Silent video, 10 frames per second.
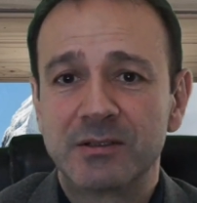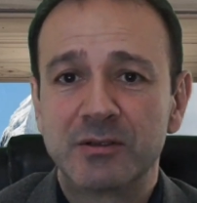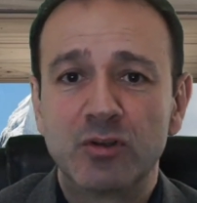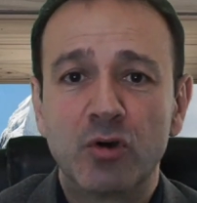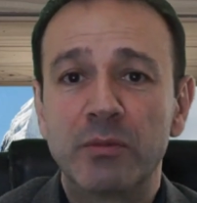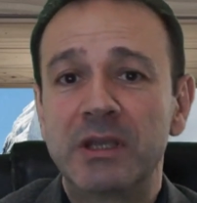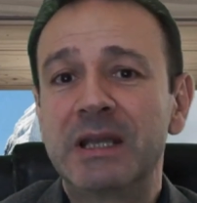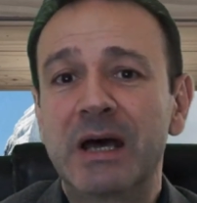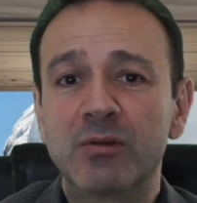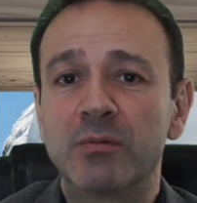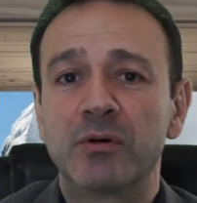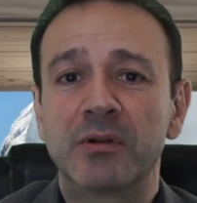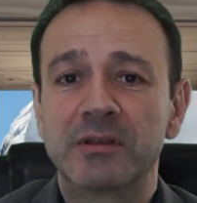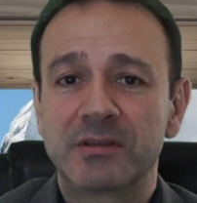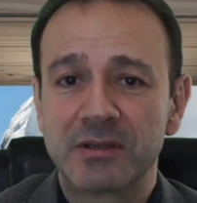dominado
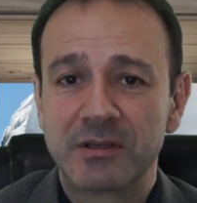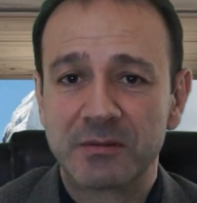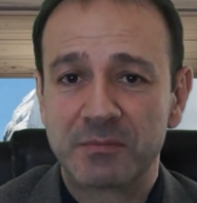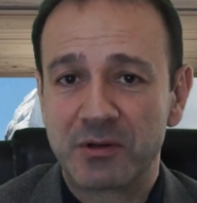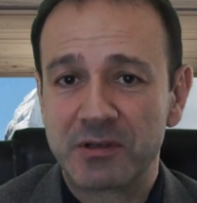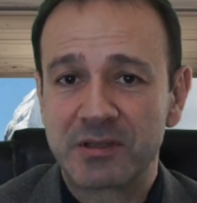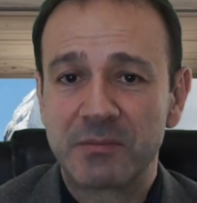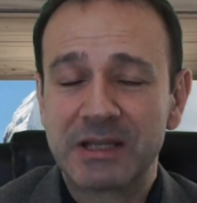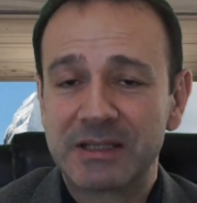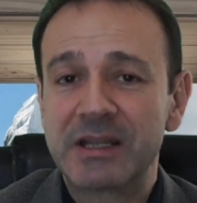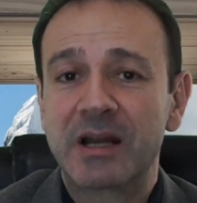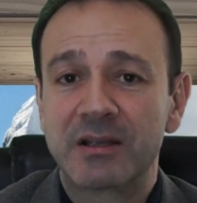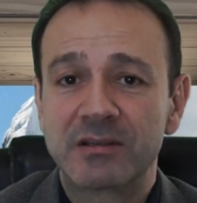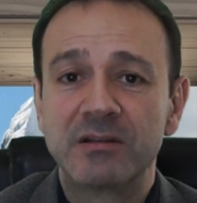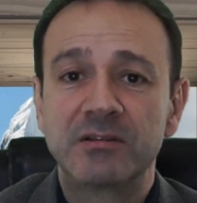por ese, por ese material
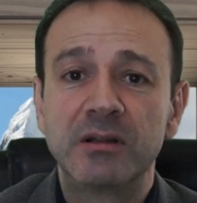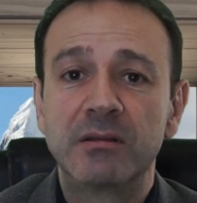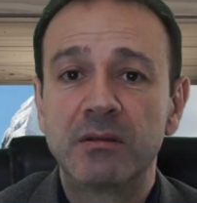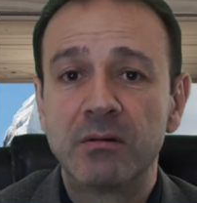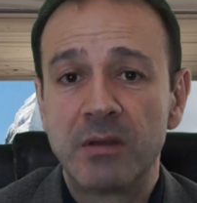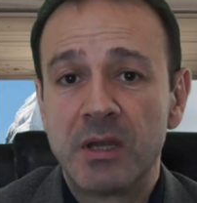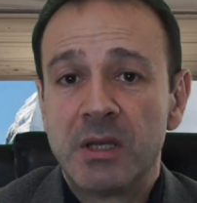que es el silicio,